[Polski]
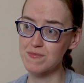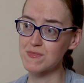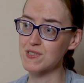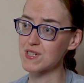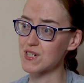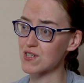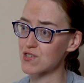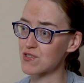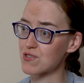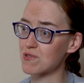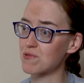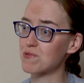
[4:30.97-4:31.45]

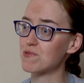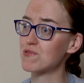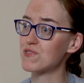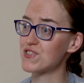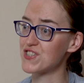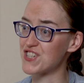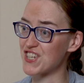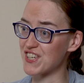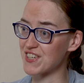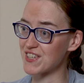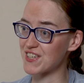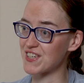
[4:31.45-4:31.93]
zresztą
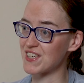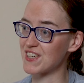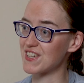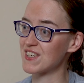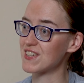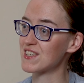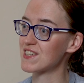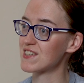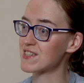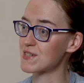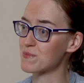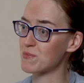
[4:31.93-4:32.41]

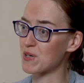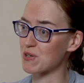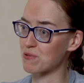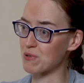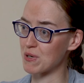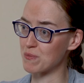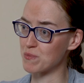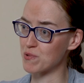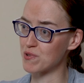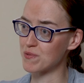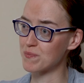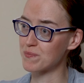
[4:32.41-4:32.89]
dzięki
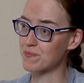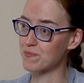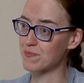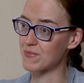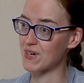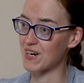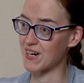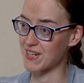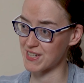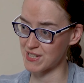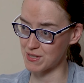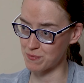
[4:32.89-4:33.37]
zmarłemu
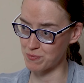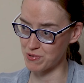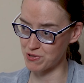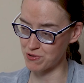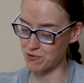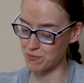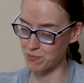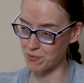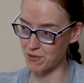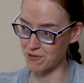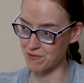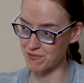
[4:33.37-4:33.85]

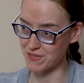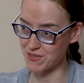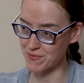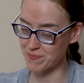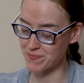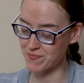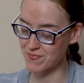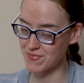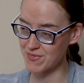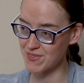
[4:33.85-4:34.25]
arcybiskupowi.